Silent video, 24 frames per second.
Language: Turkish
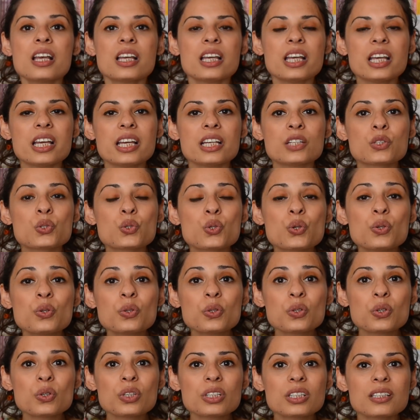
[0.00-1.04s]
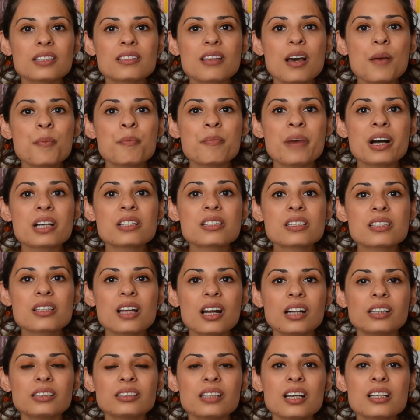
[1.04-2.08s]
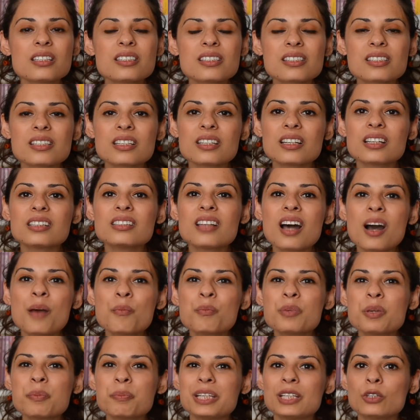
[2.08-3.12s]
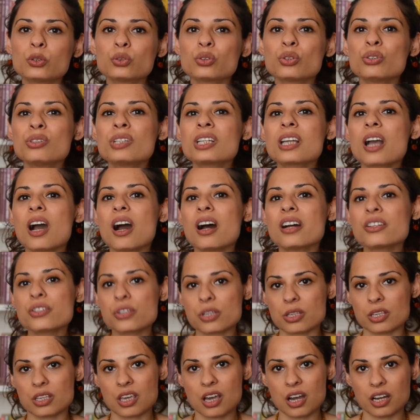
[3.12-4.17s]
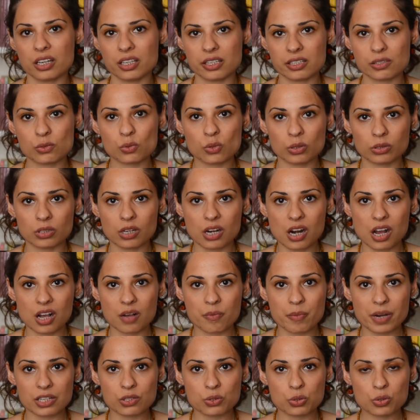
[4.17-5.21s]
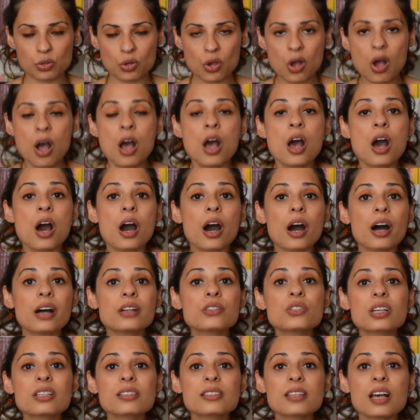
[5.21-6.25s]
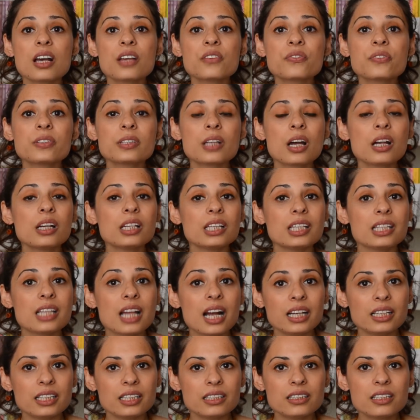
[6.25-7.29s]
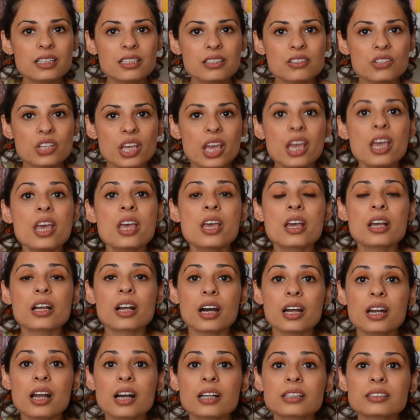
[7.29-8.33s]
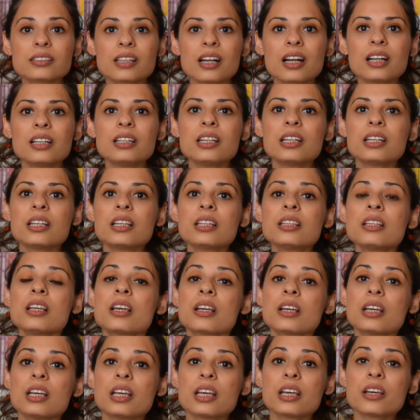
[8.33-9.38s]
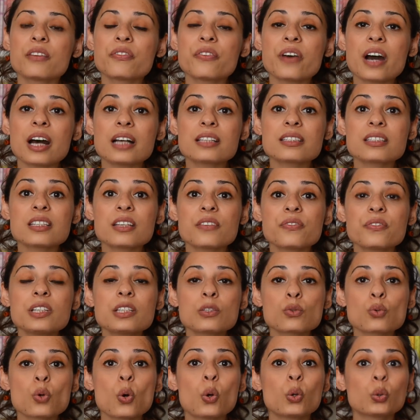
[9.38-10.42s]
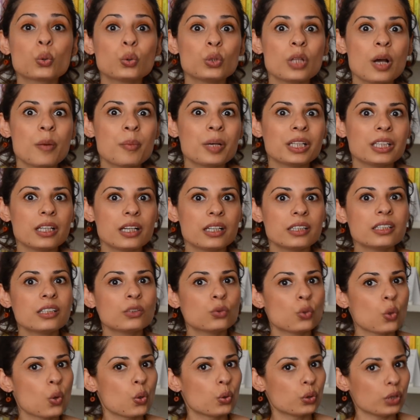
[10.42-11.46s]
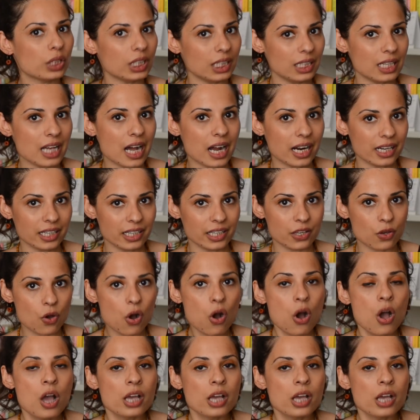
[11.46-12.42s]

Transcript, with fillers: E, çünkü kitap başlarda sıradan bir platonik aşk hikayesi olarak başlıyor. Ancak sayfalar ilerledikçe karakterlerin e, felsefi sorgulamalarına doğru ilerliyor.